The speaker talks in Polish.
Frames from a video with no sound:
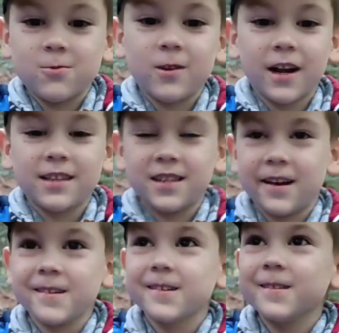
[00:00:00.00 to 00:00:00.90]

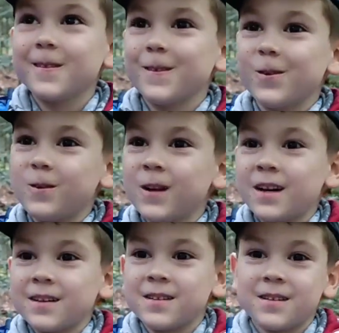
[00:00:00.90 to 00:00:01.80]
Słuchajcie, u
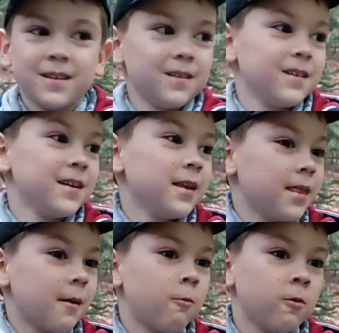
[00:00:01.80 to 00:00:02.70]
nas e,
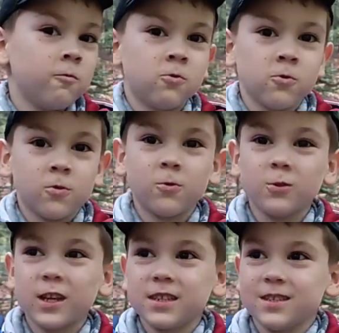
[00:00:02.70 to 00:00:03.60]
na
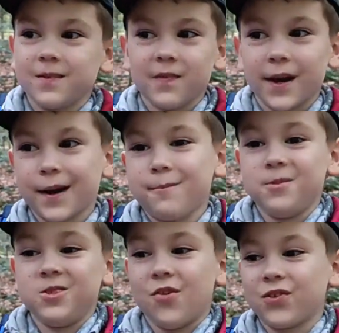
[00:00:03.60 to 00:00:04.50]
podwórku też są takie
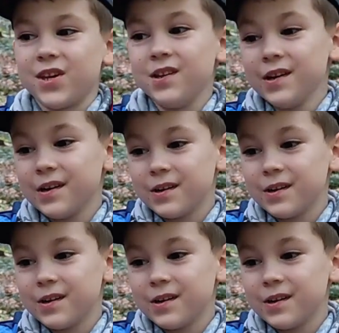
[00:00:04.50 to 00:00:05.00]
psioki.